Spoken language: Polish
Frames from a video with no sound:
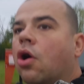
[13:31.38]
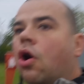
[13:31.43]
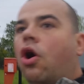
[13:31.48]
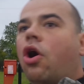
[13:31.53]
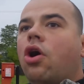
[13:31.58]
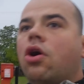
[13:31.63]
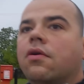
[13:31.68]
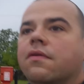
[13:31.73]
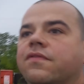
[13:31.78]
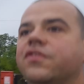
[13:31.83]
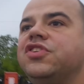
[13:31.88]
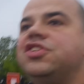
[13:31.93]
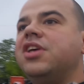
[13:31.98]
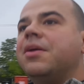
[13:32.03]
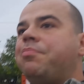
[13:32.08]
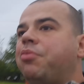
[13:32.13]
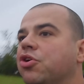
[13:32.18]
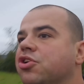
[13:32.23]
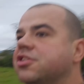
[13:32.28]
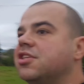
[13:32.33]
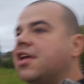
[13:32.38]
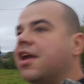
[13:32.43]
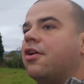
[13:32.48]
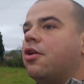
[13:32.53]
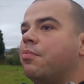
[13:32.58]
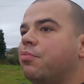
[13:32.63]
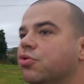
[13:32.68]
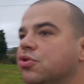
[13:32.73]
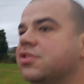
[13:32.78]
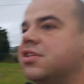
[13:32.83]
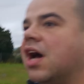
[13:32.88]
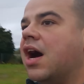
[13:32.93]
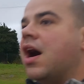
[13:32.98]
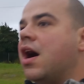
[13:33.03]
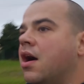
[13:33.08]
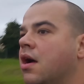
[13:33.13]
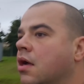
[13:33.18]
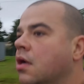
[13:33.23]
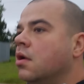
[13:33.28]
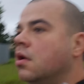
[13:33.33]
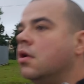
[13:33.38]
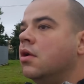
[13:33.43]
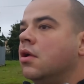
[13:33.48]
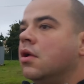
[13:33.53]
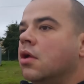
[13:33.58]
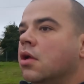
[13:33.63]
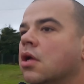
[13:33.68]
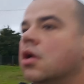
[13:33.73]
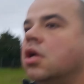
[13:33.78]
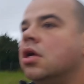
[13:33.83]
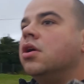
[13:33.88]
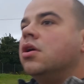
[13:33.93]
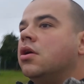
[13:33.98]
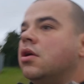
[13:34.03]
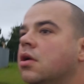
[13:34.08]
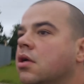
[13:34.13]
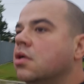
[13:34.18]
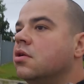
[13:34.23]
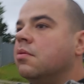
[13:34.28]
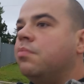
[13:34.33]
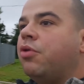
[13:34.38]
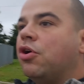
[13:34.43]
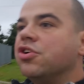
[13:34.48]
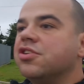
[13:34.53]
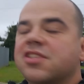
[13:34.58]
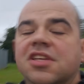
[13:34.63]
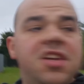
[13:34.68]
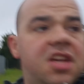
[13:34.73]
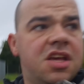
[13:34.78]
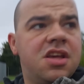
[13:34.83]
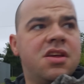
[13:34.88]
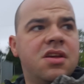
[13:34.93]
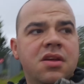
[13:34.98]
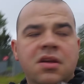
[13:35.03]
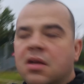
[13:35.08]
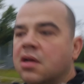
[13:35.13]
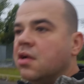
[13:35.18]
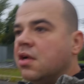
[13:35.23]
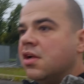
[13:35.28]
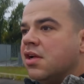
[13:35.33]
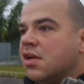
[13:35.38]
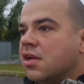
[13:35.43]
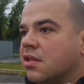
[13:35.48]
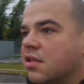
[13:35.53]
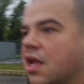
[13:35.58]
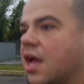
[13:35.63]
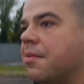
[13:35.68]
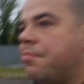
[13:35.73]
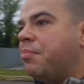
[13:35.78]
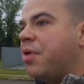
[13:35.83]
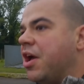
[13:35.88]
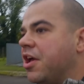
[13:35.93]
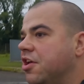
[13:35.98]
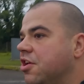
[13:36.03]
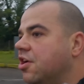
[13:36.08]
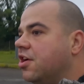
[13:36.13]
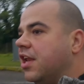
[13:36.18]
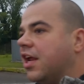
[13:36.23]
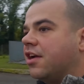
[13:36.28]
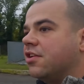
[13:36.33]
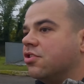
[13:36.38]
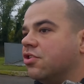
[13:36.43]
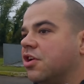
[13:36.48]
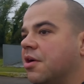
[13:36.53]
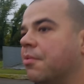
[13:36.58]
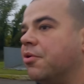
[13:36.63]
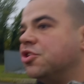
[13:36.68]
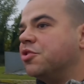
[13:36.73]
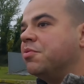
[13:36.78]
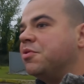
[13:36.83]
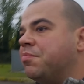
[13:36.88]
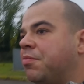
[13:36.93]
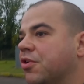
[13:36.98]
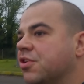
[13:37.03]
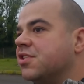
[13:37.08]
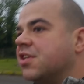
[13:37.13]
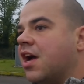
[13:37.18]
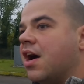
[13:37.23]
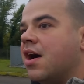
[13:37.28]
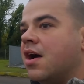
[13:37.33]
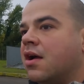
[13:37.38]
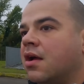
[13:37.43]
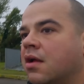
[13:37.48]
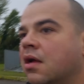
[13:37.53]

O, widzę polskiego busa. Polski? Nie, PY to nie może być Polska.